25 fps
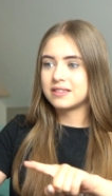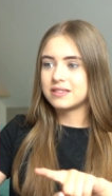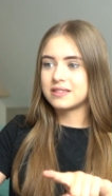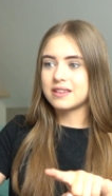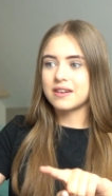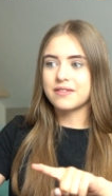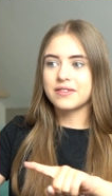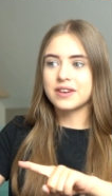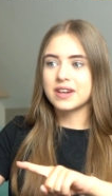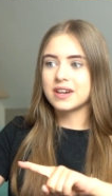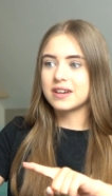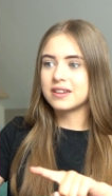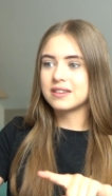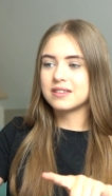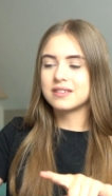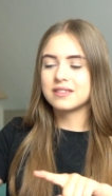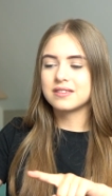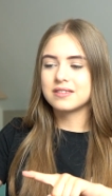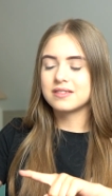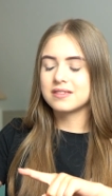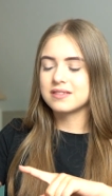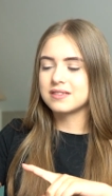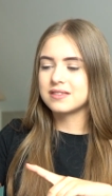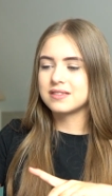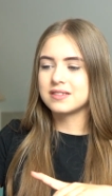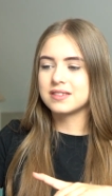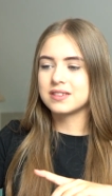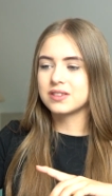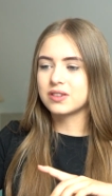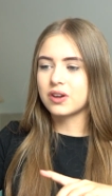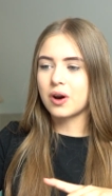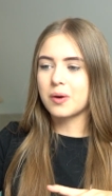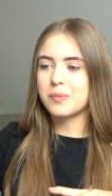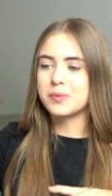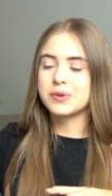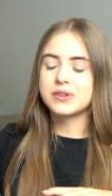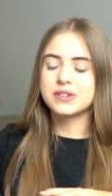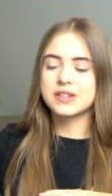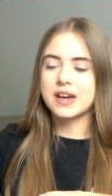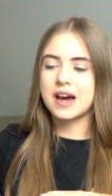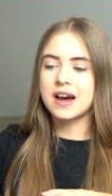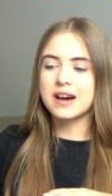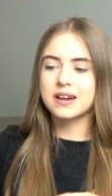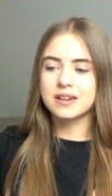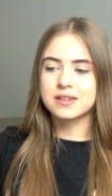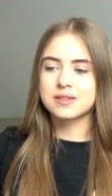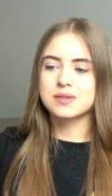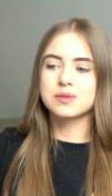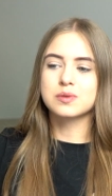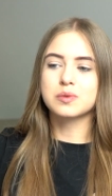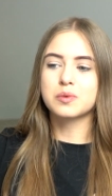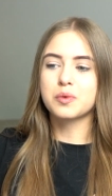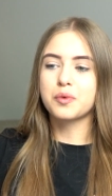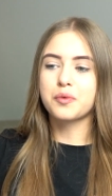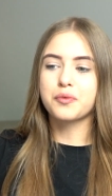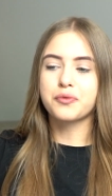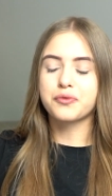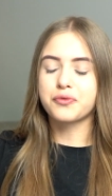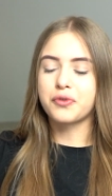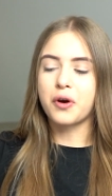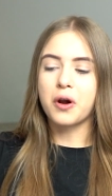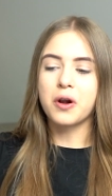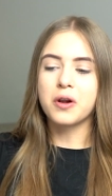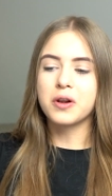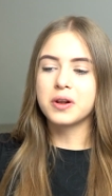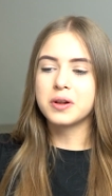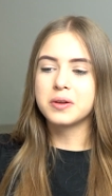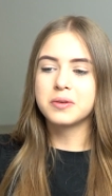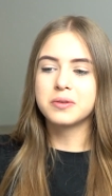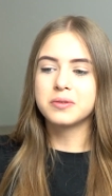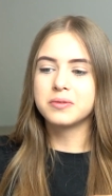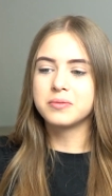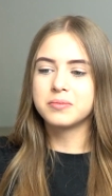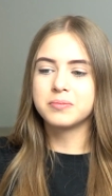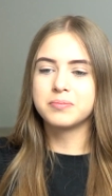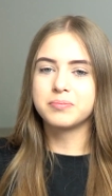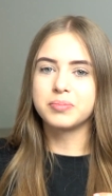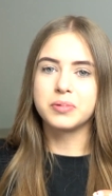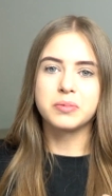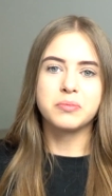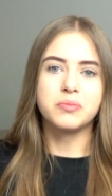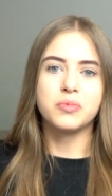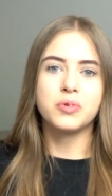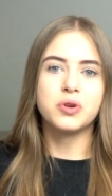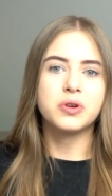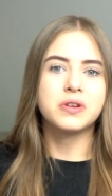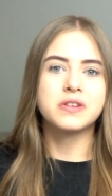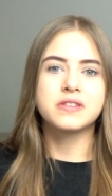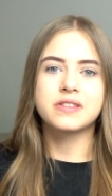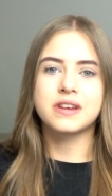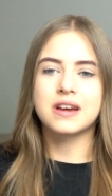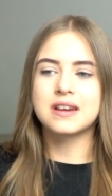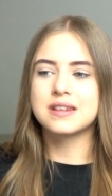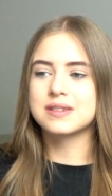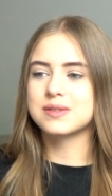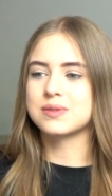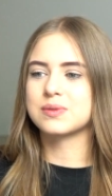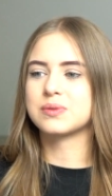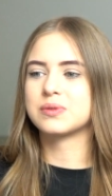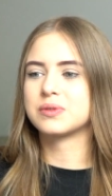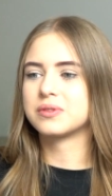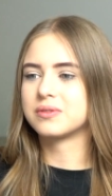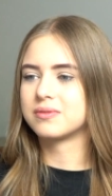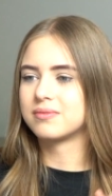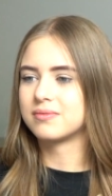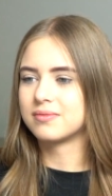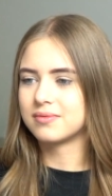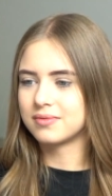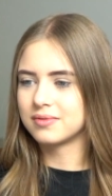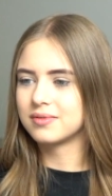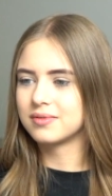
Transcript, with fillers: da wären die Kommentare so voll bemüllt, also